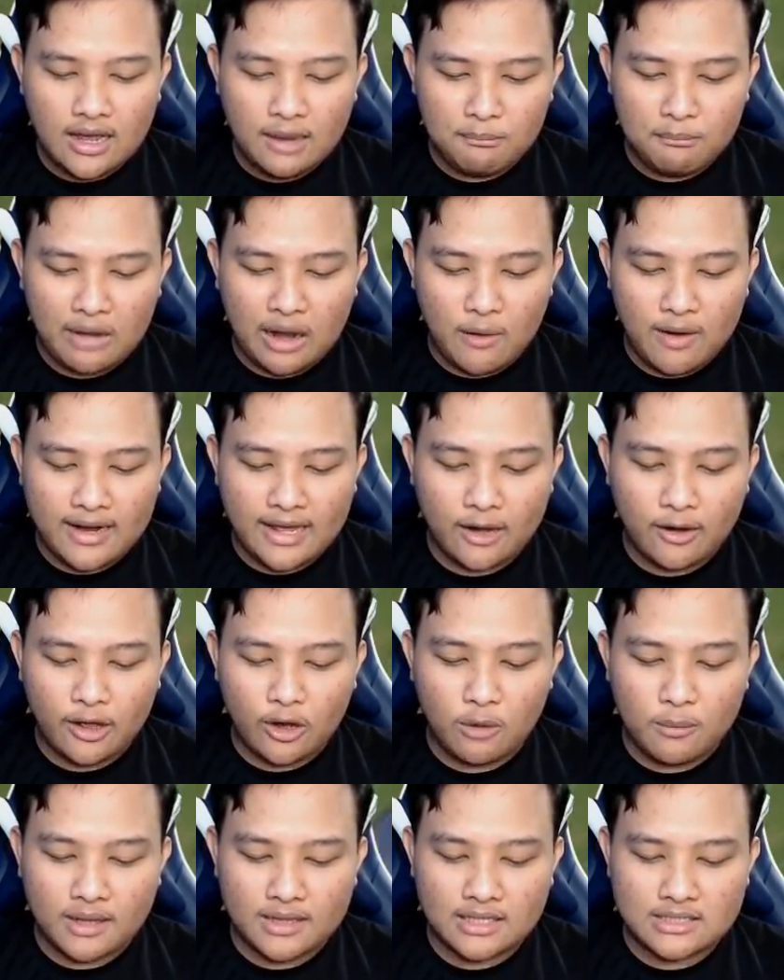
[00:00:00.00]
melawan
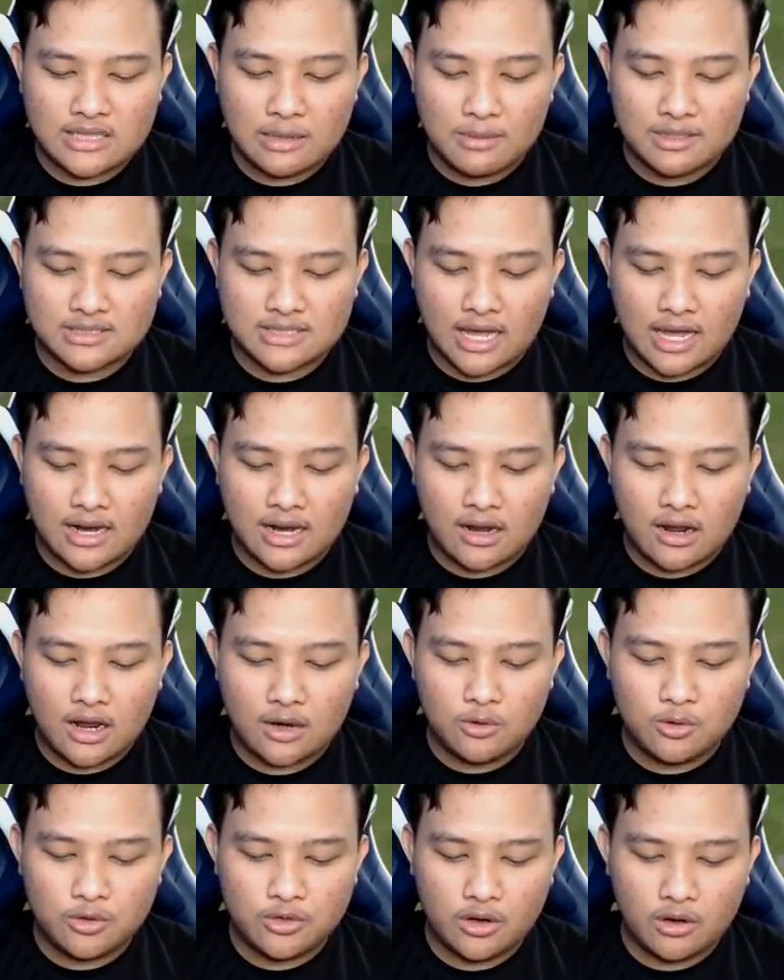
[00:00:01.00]
hero-hero meta zaman sekarang
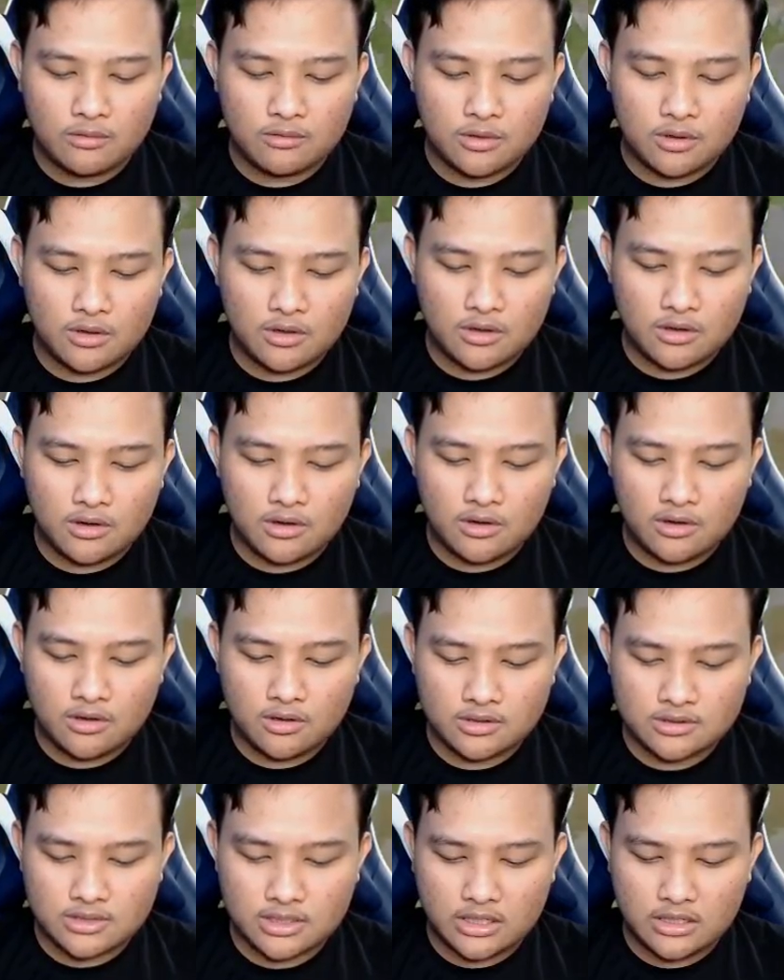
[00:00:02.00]
aduh ya Allah
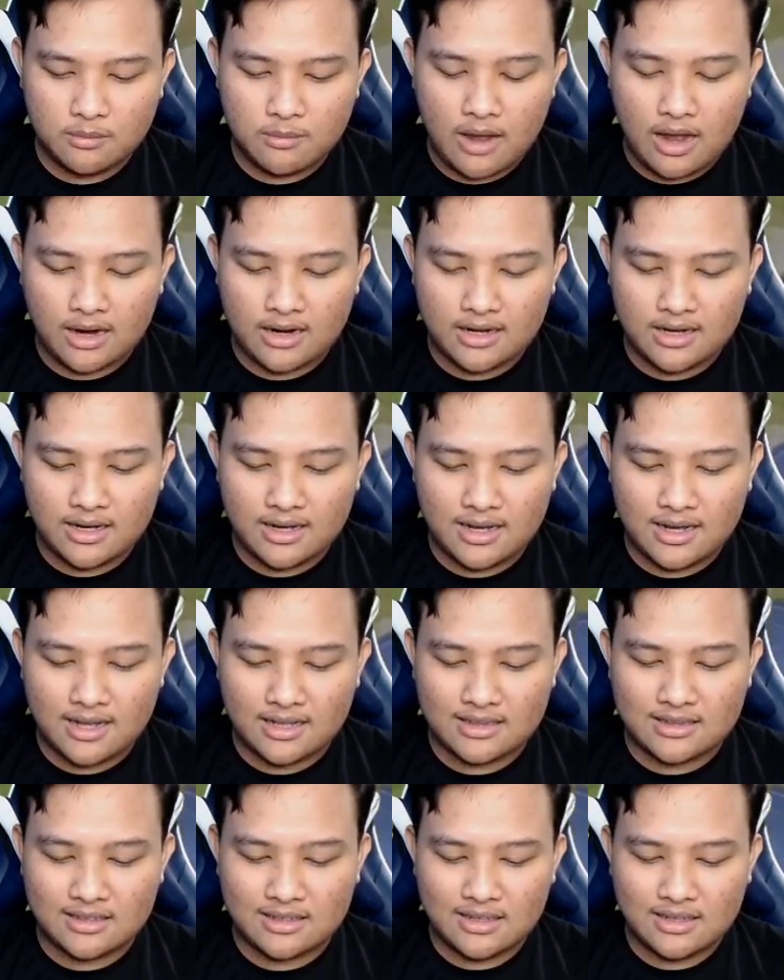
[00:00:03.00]
sedih banget